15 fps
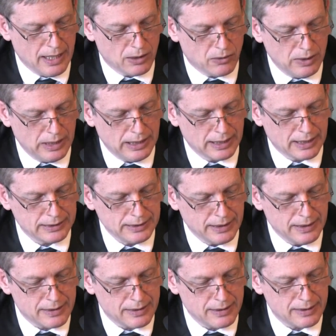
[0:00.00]
a quella
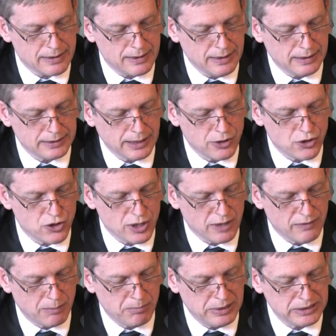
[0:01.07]
crisi si
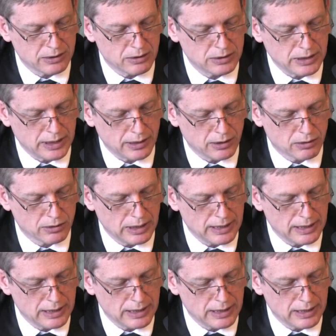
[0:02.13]
reagiva percorrendo